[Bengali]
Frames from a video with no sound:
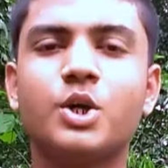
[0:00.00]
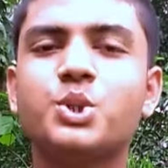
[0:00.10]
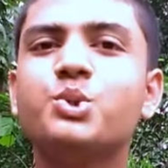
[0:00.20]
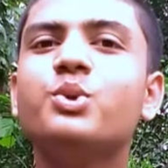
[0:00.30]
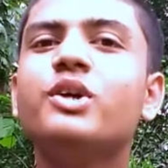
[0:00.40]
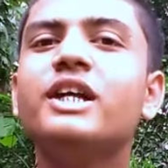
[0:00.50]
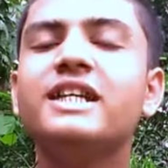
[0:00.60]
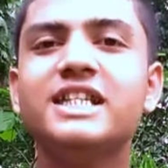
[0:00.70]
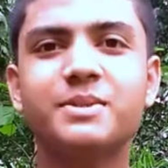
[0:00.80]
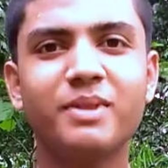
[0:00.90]
শুরু করে
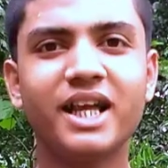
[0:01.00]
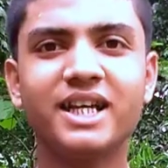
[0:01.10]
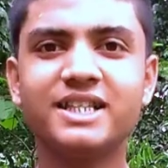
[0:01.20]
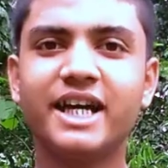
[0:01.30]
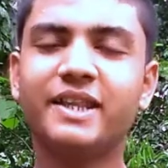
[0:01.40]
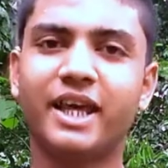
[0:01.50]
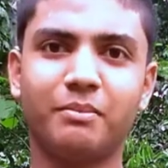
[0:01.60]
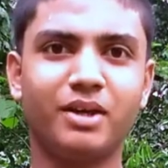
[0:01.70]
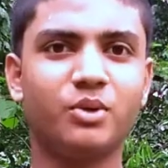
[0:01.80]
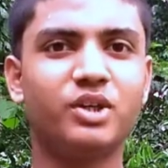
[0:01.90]
ডিসপ্লে ডিজাইন অ্যান্ড
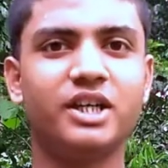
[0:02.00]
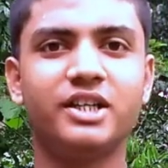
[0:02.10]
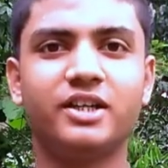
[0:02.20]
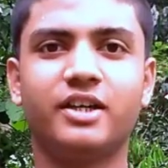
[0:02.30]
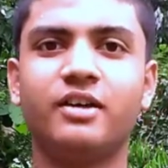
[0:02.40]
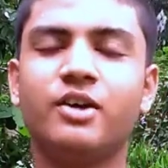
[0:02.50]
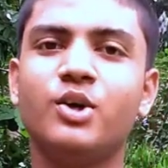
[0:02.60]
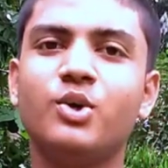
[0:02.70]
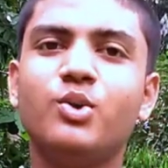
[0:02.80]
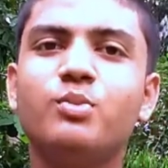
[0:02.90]
বিল কোয়ালিটি নিয়ে
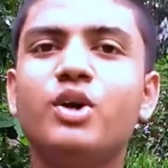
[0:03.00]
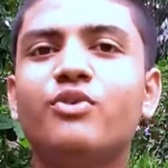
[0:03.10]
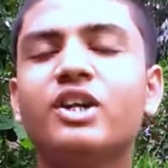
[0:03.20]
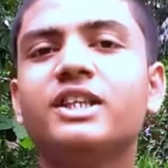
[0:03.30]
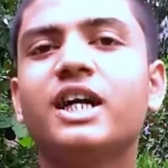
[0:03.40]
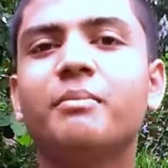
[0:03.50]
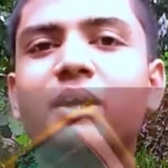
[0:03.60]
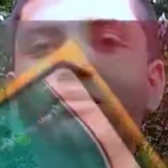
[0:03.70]
উভয় ফোনে থাকবে